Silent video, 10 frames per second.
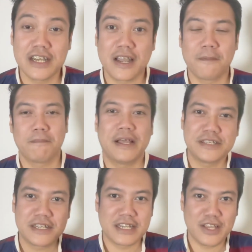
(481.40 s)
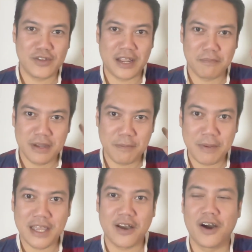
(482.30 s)
อกับแมนเชสเตอร์ยูไนเต็ดเมื่อปี
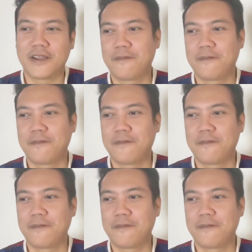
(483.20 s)
ก่อน